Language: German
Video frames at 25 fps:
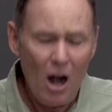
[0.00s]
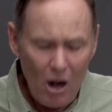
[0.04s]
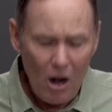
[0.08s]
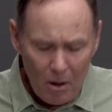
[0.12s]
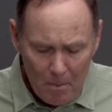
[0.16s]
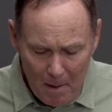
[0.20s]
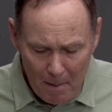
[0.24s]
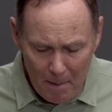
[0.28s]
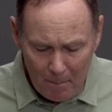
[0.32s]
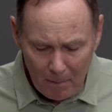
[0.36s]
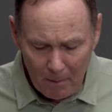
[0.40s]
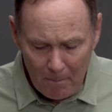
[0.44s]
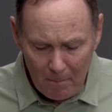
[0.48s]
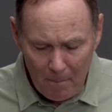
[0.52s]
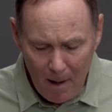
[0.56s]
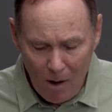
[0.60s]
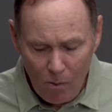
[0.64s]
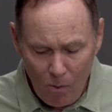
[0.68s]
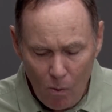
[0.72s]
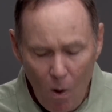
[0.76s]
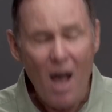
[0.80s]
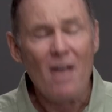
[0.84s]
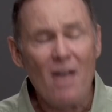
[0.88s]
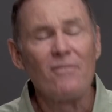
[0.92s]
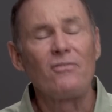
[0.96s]
Ich weiß noch, wie
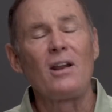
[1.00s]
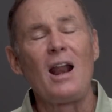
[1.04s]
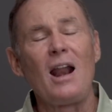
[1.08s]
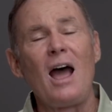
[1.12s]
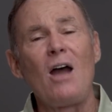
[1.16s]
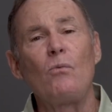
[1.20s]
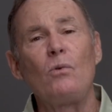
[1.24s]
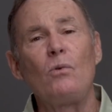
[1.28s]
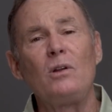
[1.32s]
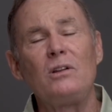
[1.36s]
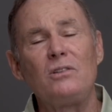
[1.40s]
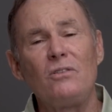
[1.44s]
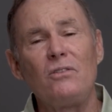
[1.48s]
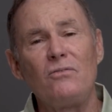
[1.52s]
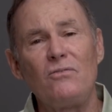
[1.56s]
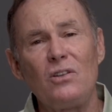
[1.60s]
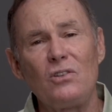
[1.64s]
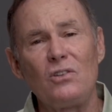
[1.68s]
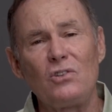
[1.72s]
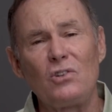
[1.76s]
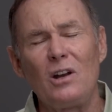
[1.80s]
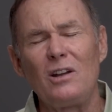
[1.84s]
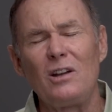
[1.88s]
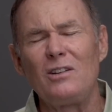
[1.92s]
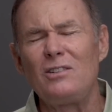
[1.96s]
meine Frau und
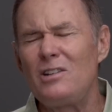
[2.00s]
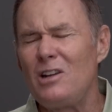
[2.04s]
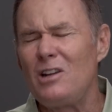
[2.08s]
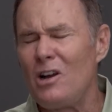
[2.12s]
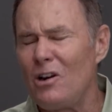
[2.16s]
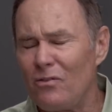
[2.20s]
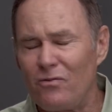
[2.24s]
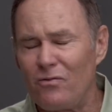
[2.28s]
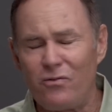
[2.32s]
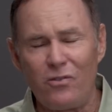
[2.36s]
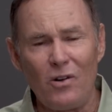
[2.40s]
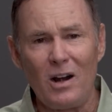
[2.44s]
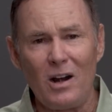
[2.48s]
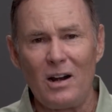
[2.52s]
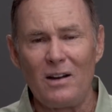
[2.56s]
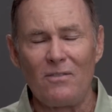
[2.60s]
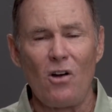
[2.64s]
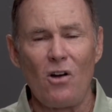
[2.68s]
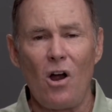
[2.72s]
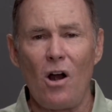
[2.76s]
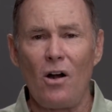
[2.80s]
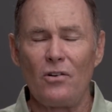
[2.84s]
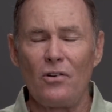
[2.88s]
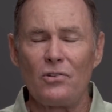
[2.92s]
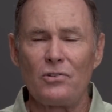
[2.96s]
ich einmal enge Freunde
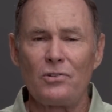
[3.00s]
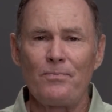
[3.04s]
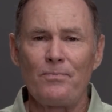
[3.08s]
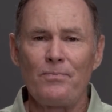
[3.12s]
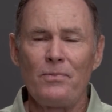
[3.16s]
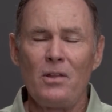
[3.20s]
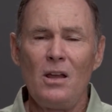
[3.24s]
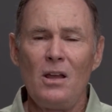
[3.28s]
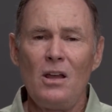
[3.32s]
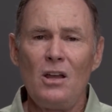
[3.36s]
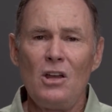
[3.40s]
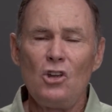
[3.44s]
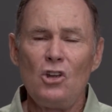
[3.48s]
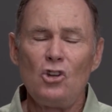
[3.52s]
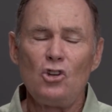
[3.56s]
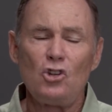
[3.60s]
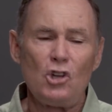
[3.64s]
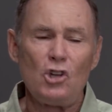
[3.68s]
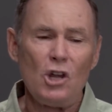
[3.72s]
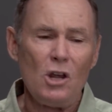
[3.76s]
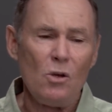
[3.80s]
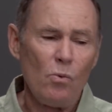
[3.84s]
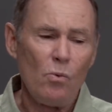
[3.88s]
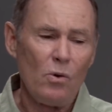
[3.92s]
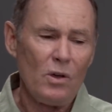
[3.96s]
besuchten.
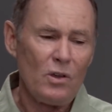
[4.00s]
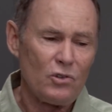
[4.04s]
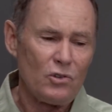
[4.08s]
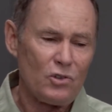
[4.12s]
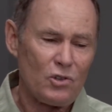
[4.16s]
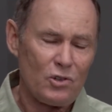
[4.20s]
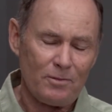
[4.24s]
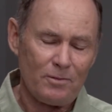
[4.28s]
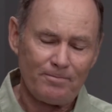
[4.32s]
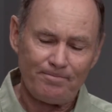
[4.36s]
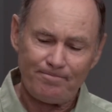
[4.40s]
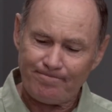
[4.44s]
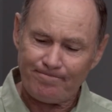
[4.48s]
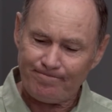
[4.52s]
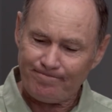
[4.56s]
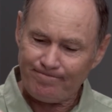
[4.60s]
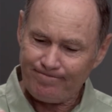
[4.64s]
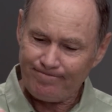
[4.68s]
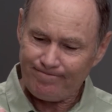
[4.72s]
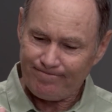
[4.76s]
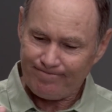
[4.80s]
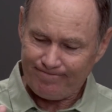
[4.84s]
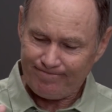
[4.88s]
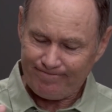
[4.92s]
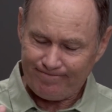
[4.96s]
Die Frau ging
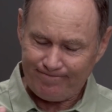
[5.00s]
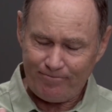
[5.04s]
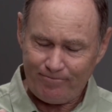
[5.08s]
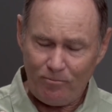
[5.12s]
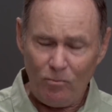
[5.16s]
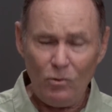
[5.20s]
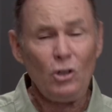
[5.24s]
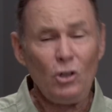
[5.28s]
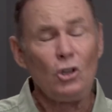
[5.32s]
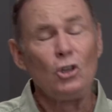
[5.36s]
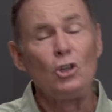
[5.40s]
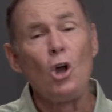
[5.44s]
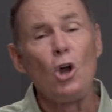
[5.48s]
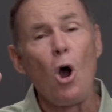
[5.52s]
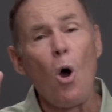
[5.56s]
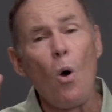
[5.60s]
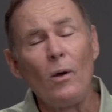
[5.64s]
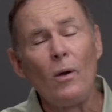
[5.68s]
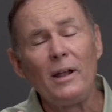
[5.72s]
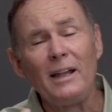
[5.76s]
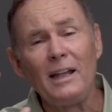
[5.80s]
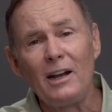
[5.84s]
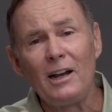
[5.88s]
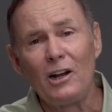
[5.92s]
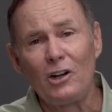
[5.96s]
gerade in eine Richtung,
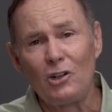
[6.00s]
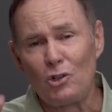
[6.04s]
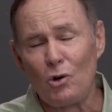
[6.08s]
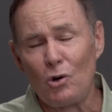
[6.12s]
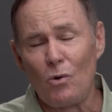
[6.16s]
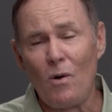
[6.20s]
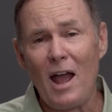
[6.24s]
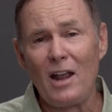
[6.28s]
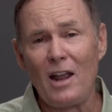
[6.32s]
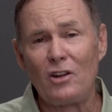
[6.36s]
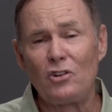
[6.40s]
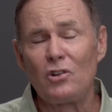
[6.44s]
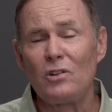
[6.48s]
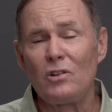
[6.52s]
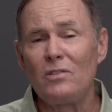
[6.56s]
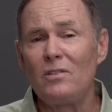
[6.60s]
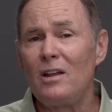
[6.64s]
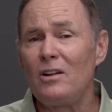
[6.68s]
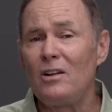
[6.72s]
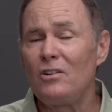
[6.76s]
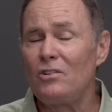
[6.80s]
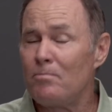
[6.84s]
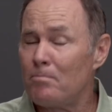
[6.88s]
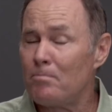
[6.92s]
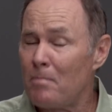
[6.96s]
von der meine Frau und
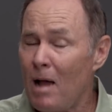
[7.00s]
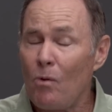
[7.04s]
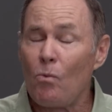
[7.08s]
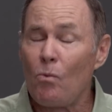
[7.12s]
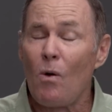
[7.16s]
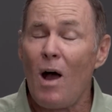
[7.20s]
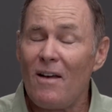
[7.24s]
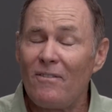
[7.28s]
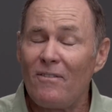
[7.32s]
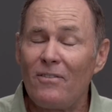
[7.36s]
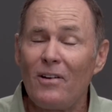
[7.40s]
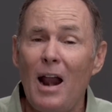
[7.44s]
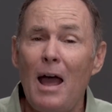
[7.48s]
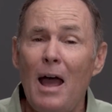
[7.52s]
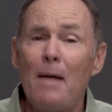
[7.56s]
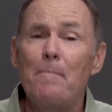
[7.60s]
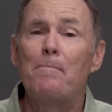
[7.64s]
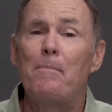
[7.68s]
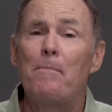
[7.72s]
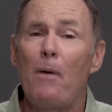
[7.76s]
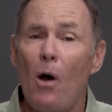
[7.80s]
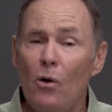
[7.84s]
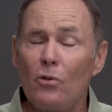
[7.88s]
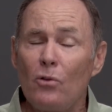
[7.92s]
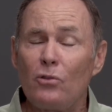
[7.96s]
ich wussten, dass sie
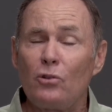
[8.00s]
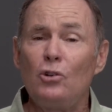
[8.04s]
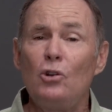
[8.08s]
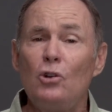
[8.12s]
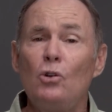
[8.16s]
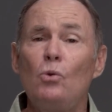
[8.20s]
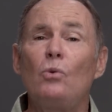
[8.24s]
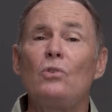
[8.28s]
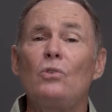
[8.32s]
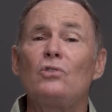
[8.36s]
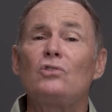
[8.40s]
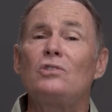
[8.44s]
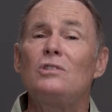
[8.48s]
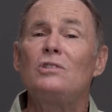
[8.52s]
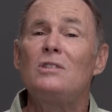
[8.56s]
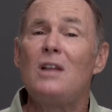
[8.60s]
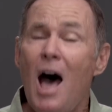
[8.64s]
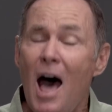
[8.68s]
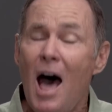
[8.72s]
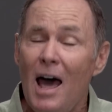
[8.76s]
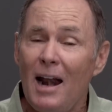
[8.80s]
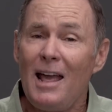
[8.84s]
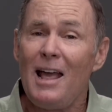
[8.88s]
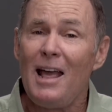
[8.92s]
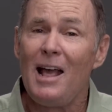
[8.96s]
nicht gut für sie
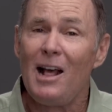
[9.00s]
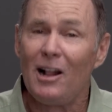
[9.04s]
war.